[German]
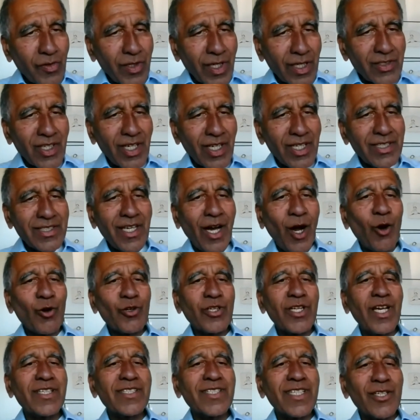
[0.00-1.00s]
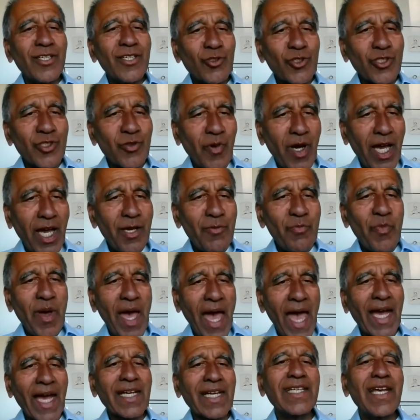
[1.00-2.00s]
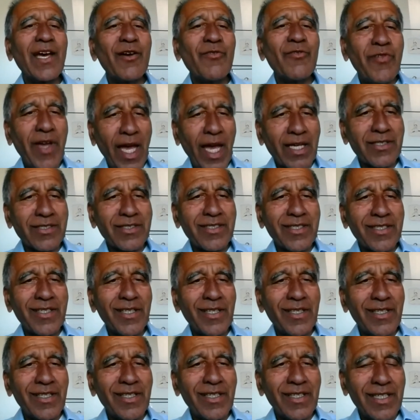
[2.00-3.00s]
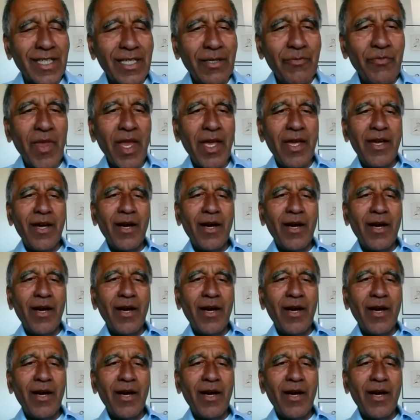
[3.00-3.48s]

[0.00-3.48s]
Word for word: Das heißt, auch der CO2-Berg, der wächst. Ne?